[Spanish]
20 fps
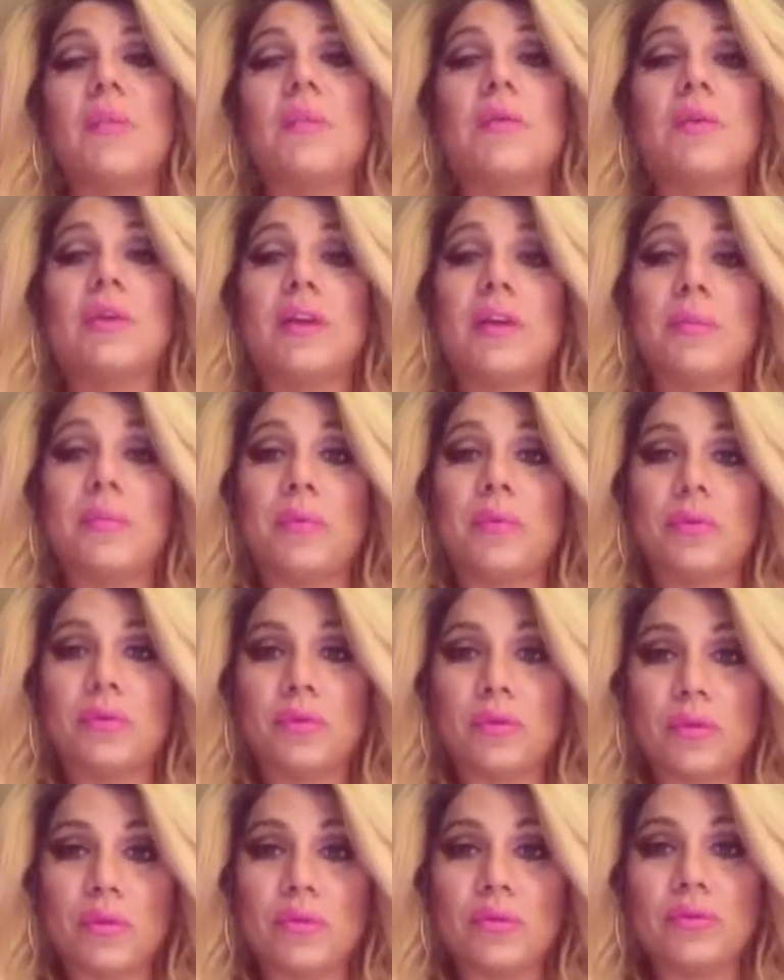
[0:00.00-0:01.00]
porque
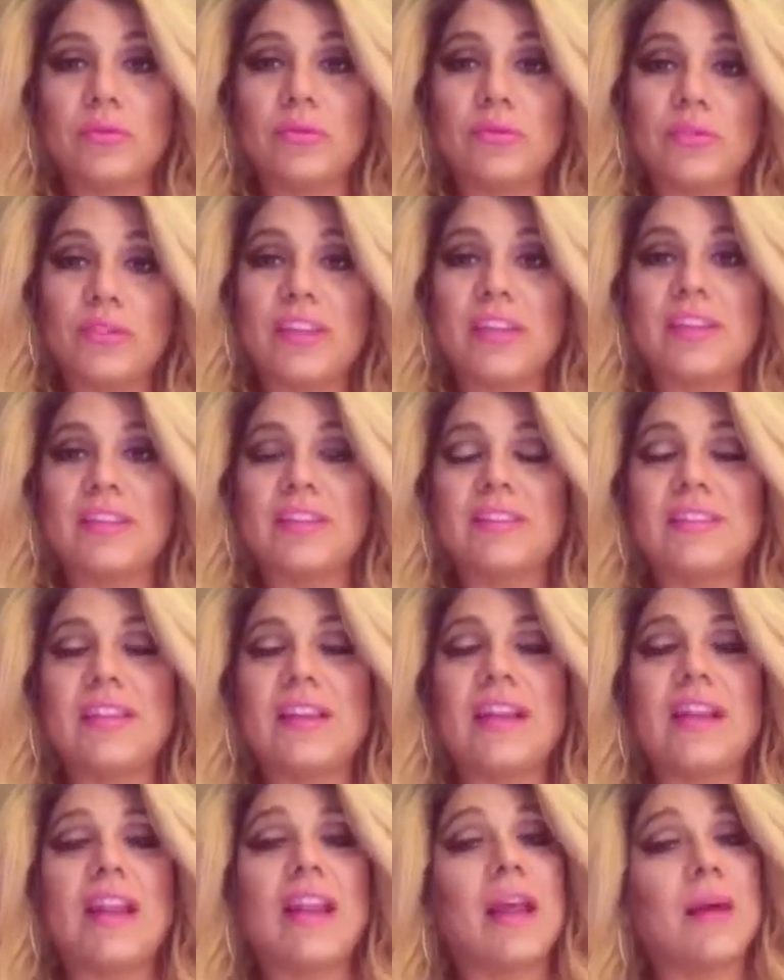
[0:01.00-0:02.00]
por todos ustedes
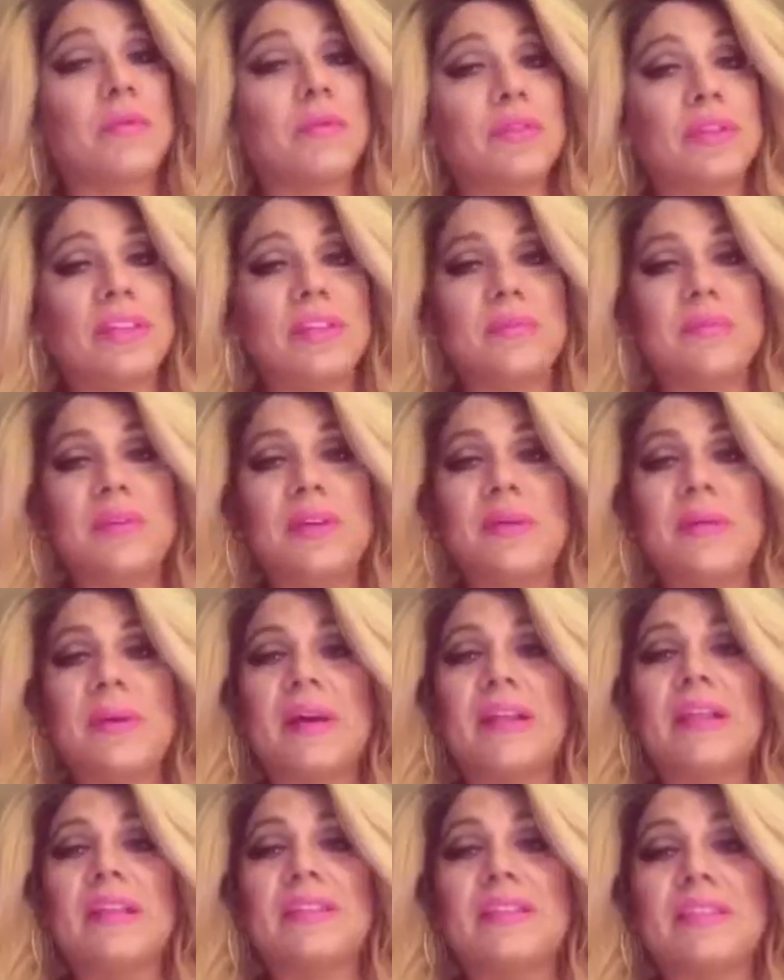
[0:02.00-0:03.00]
la boutique
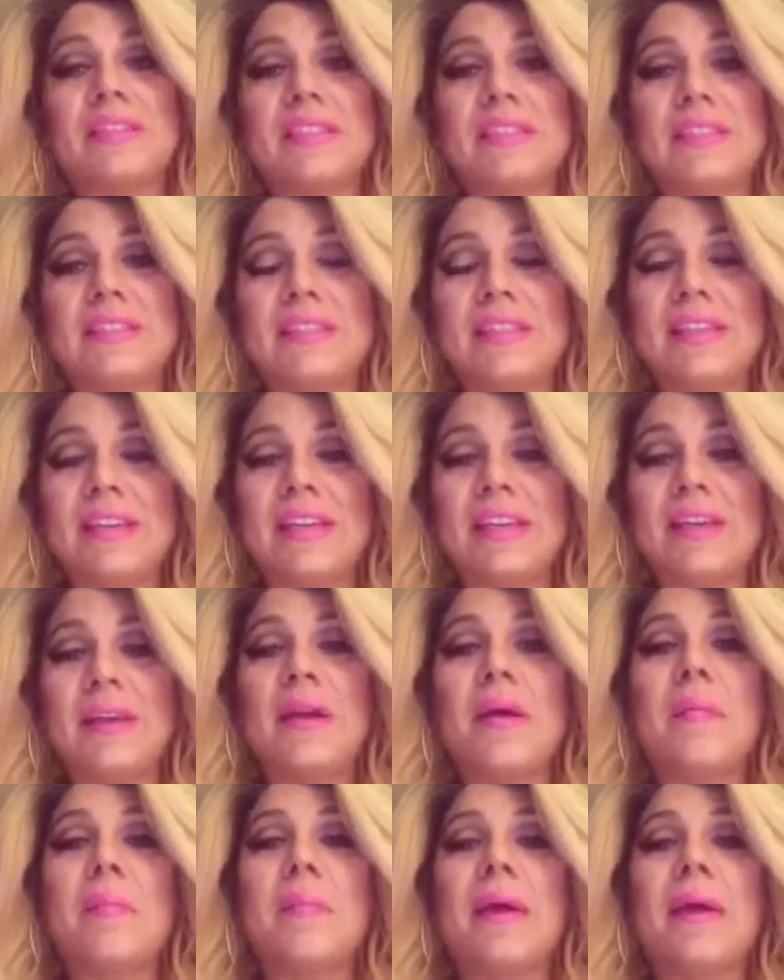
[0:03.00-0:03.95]
privada se sigue